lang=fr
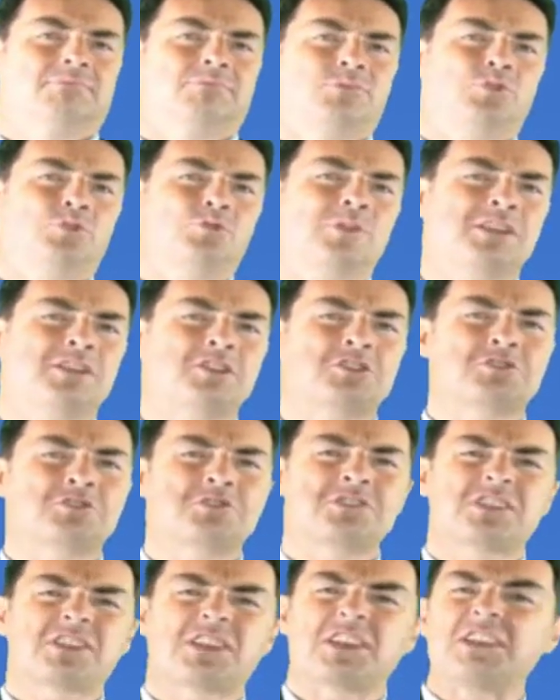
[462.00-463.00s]
Plutôt une noce
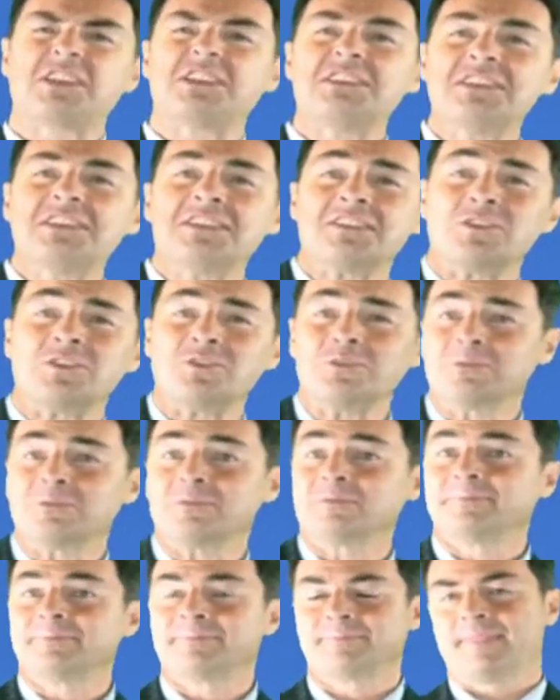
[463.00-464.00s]
de strychnine, non
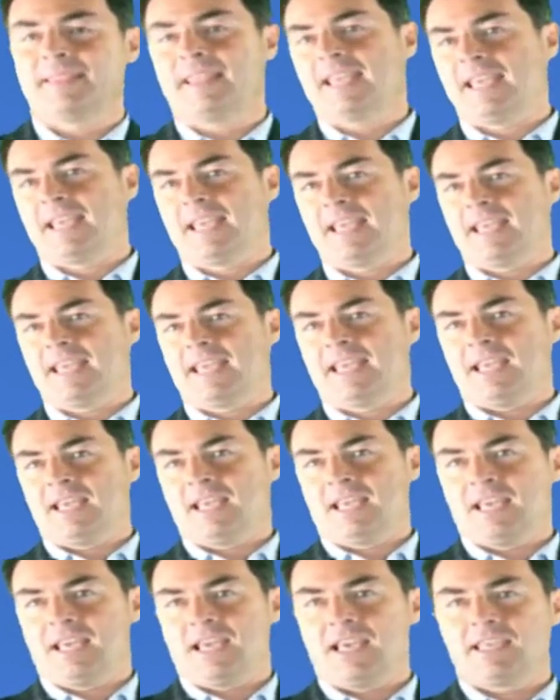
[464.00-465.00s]

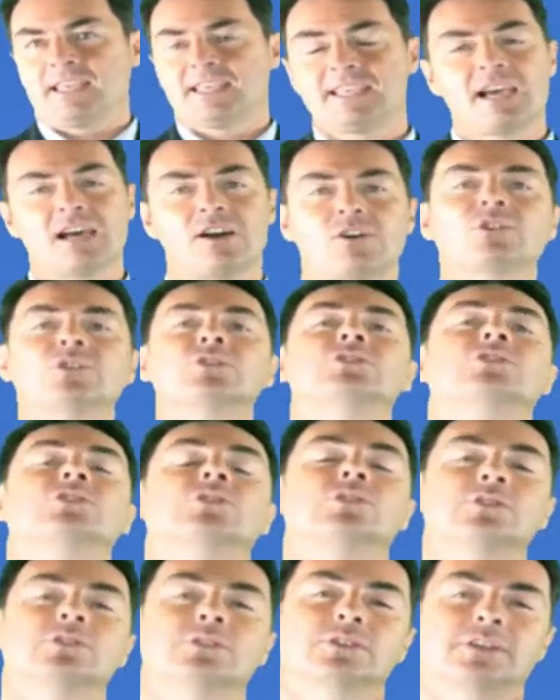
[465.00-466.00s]
40
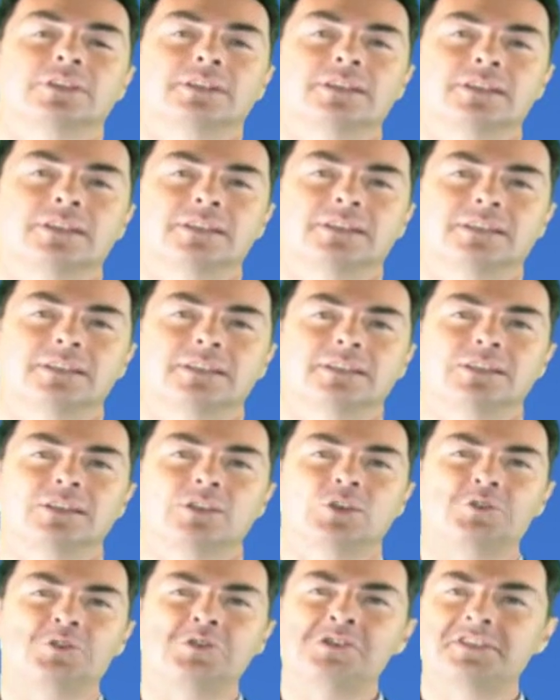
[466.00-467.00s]
ans
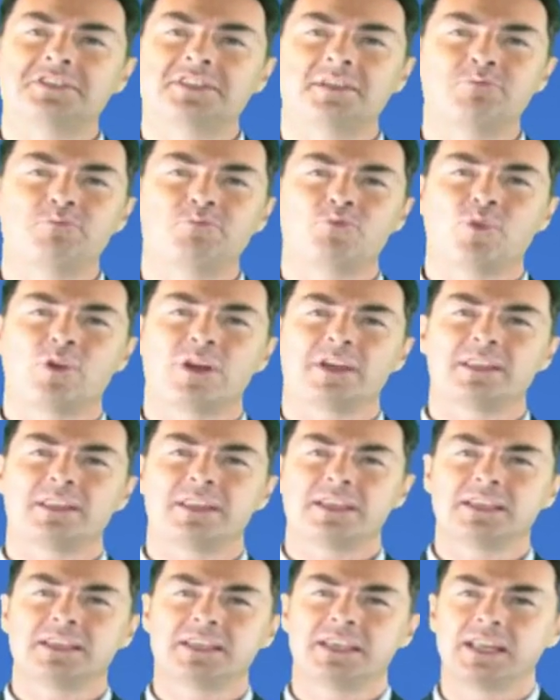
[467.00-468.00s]
ultime point
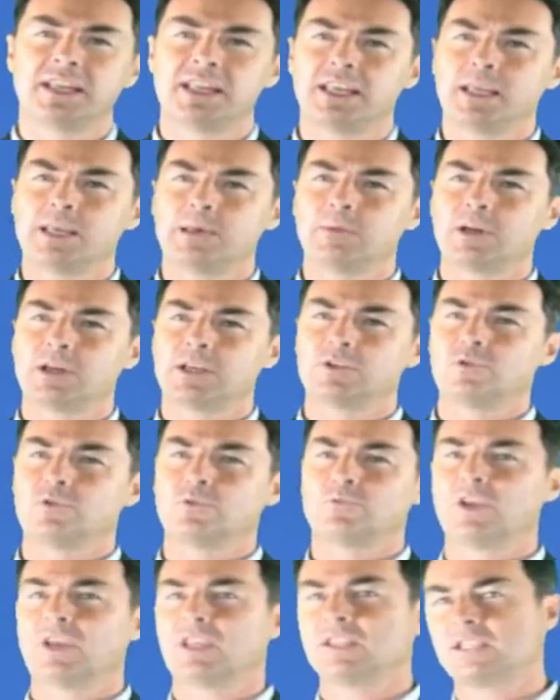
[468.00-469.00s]
d'équilibre et de
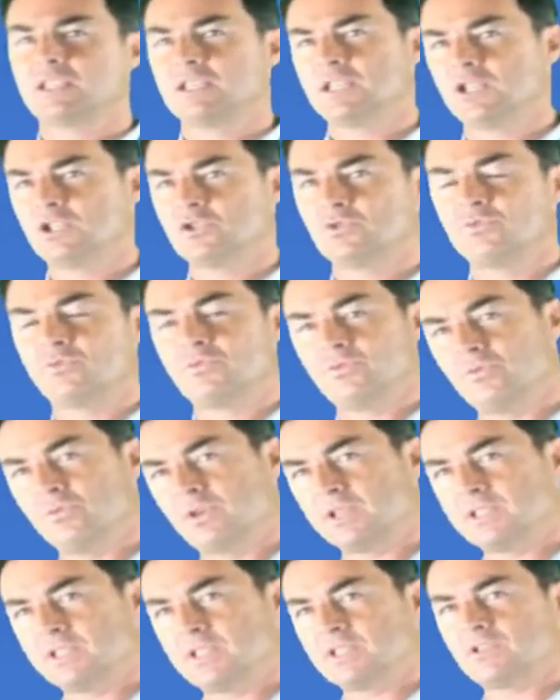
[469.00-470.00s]
vertige du flux
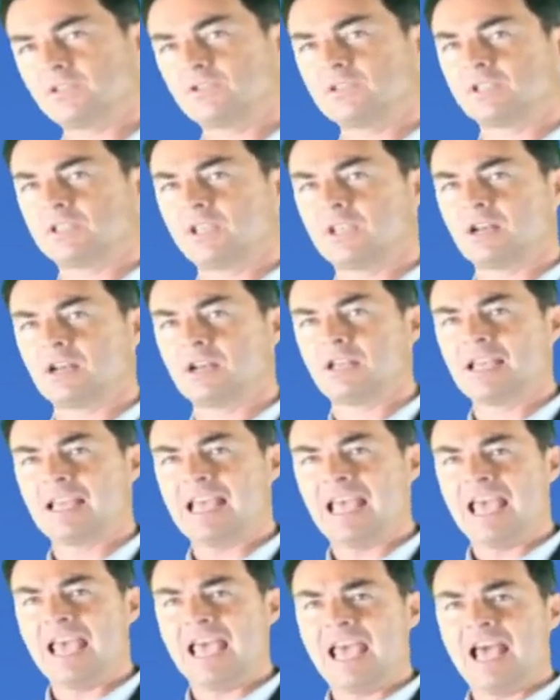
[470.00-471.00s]
existentiel,
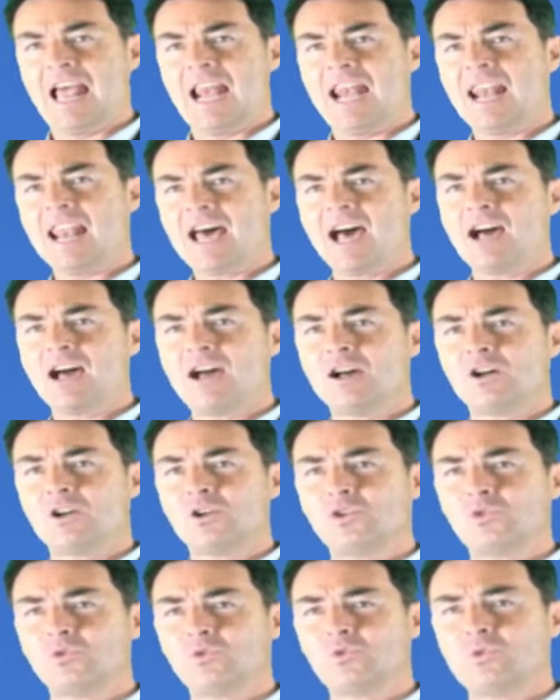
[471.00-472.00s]

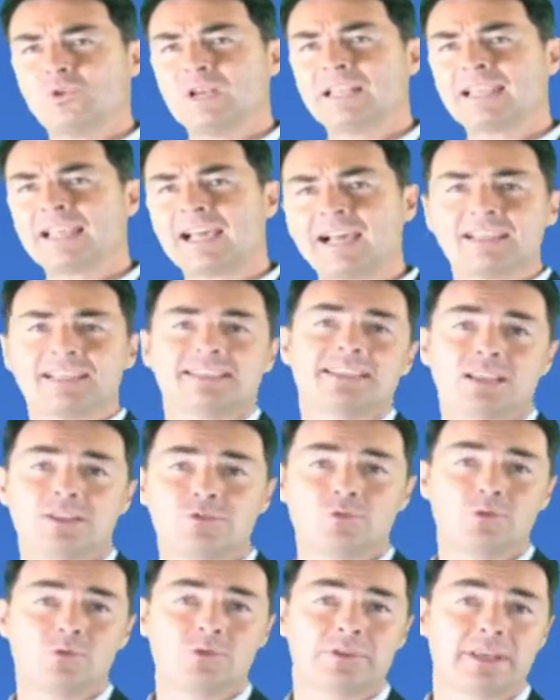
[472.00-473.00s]
là où les traces
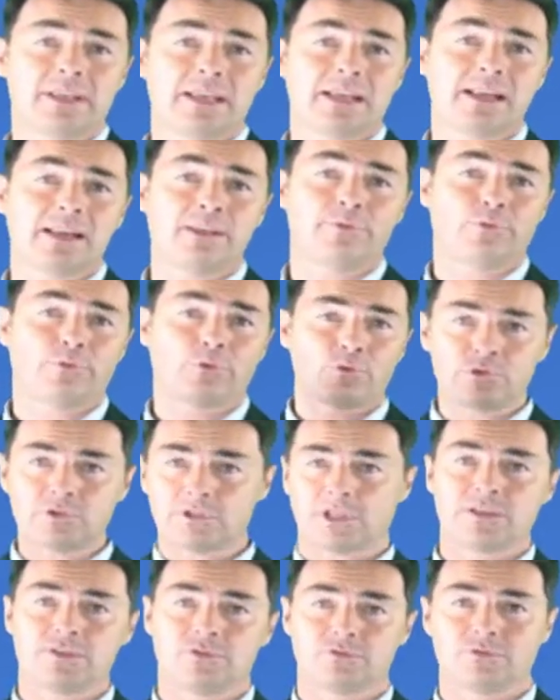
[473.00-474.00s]
d'adultes et les
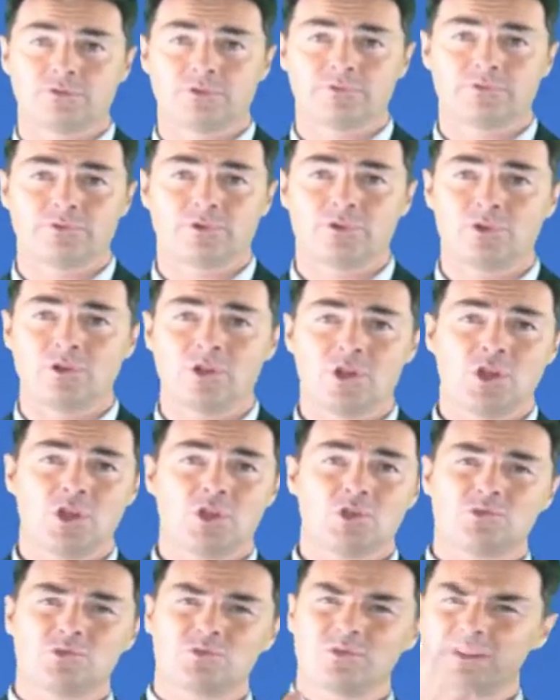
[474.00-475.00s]
frustrations d'enfants
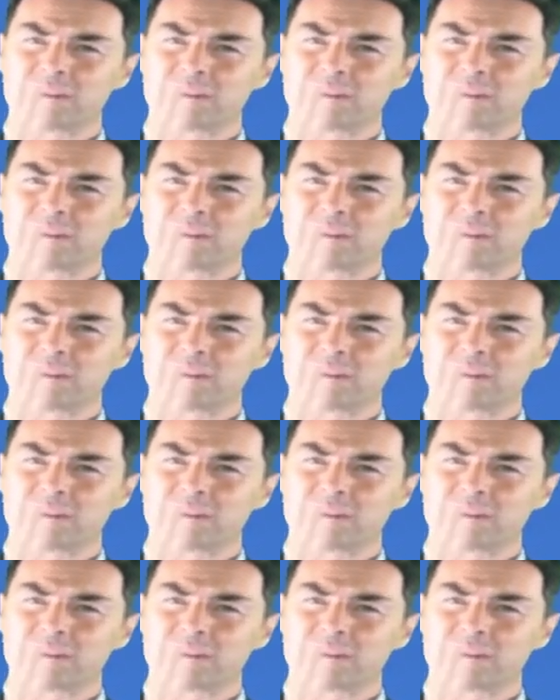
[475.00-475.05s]
se